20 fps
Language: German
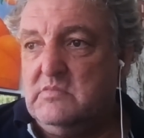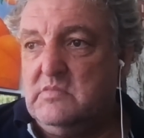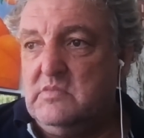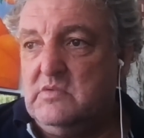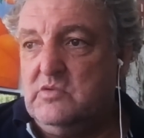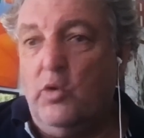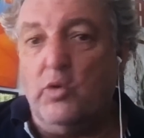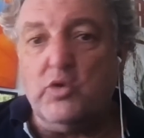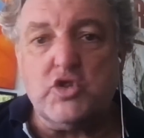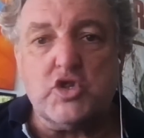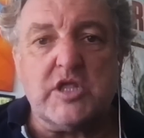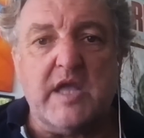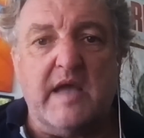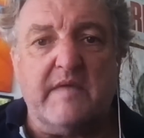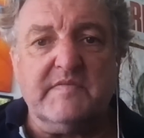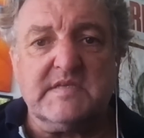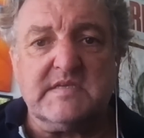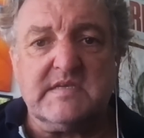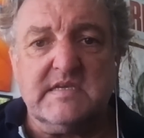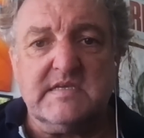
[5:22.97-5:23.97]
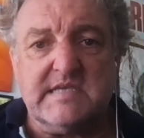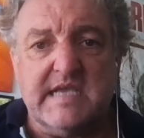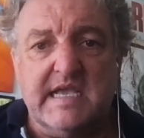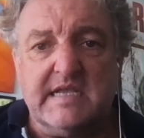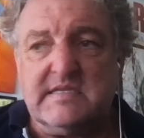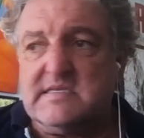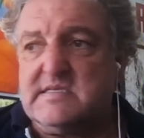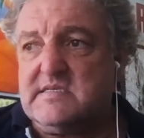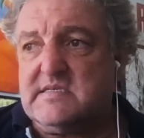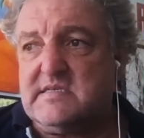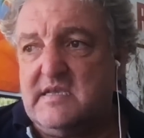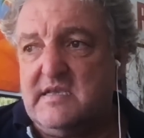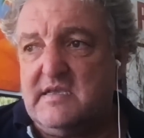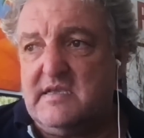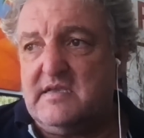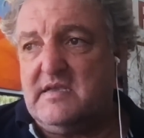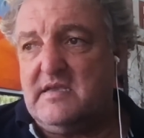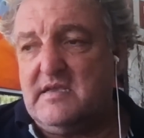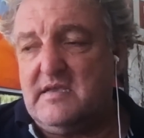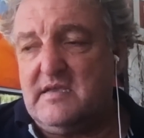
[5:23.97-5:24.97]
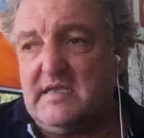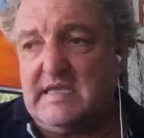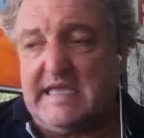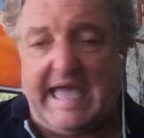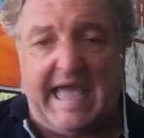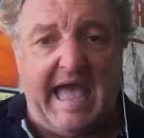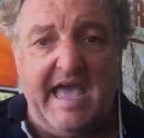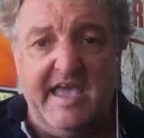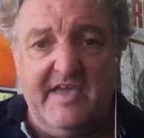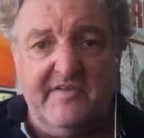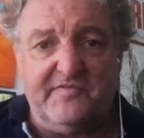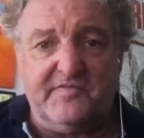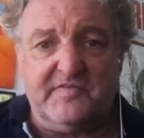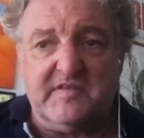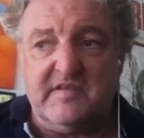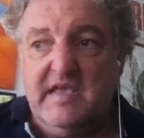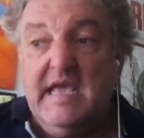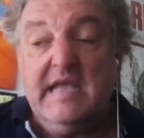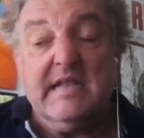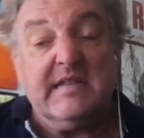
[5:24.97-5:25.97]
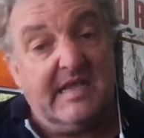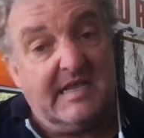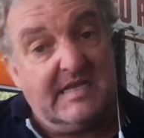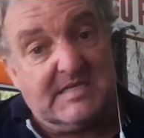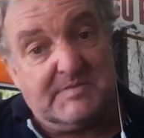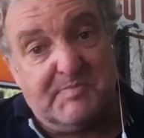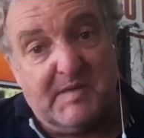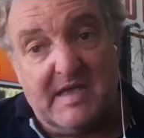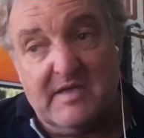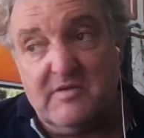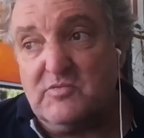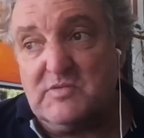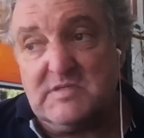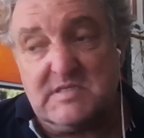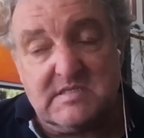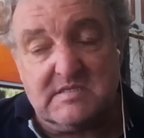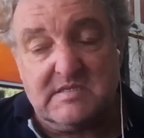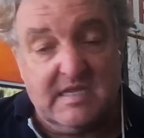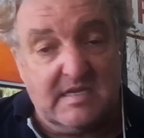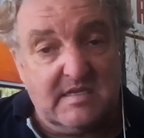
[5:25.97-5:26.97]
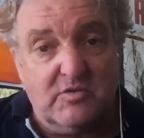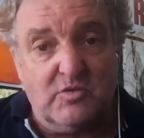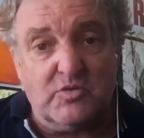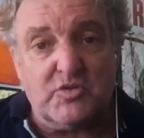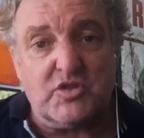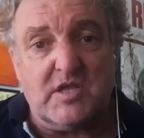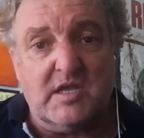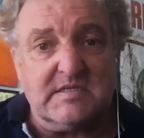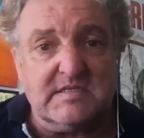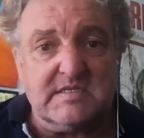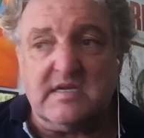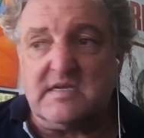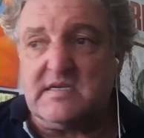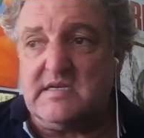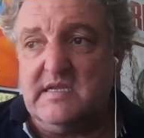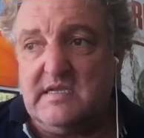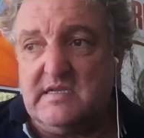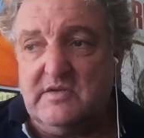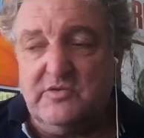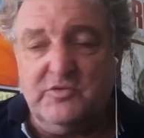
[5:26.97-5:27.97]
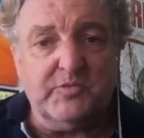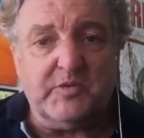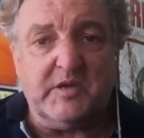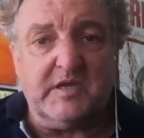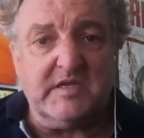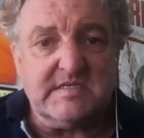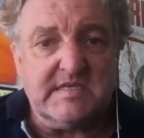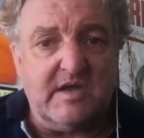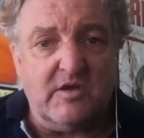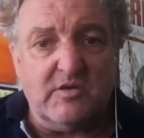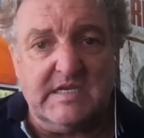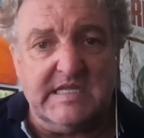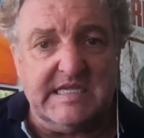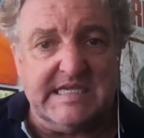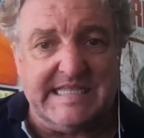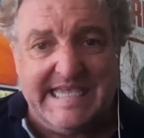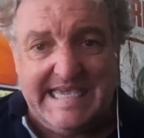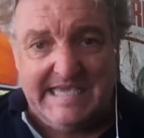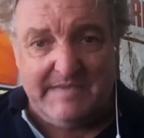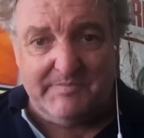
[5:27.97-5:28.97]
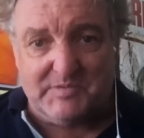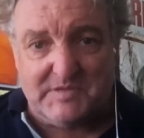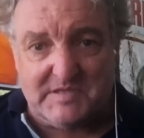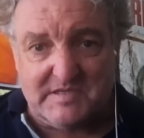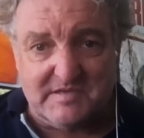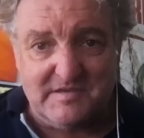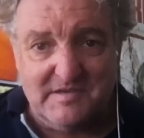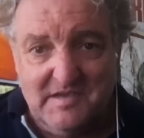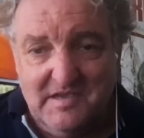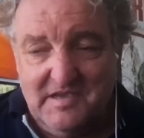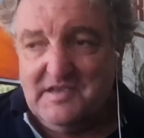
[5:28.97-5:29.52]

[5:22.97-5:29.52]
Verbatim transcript: Notstandsgesetz äh, greift, den es bei uns, den Notstandsartikel übrigens auch nicht gibt.